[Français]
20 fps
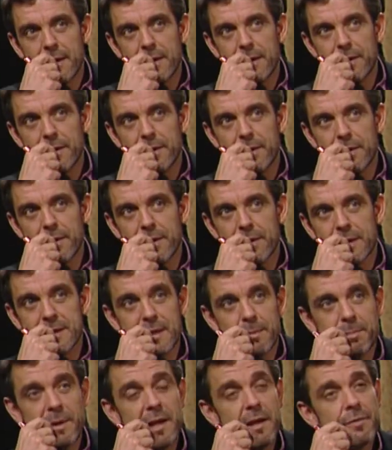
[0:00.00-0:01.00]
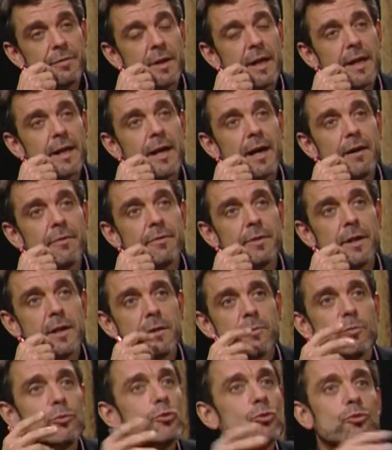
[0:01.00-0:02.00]
qui s'appelle Les Frères Gravés.
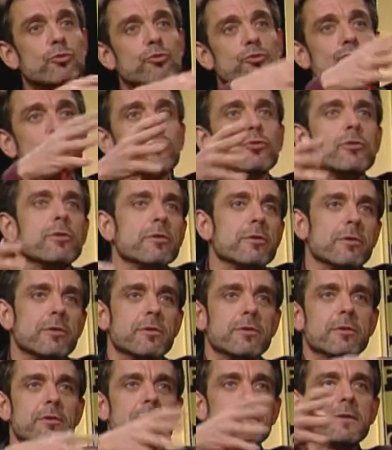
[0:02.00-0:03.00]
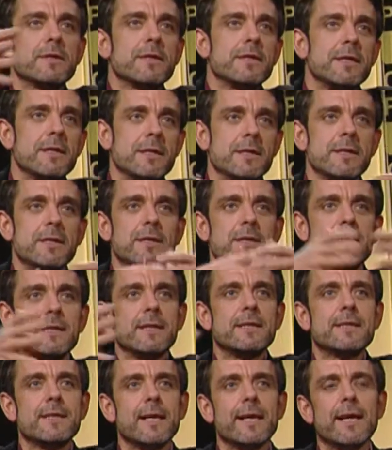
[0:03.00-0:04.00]
Donc toujours
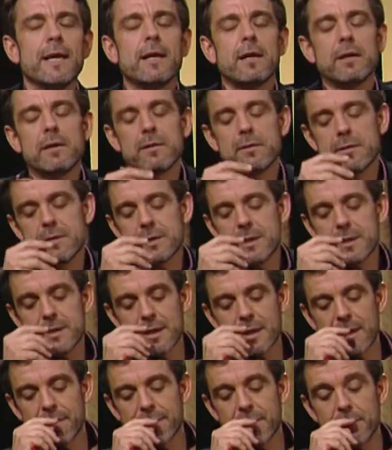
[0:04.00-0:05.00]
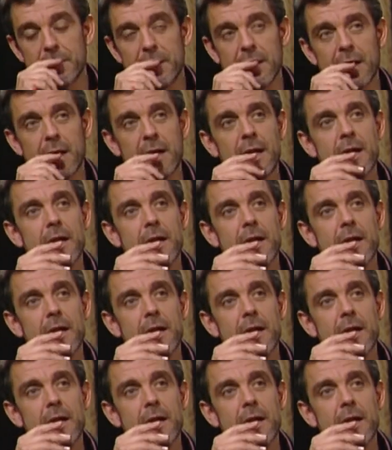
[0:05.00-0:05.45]
cette, saga, cette saga familiale.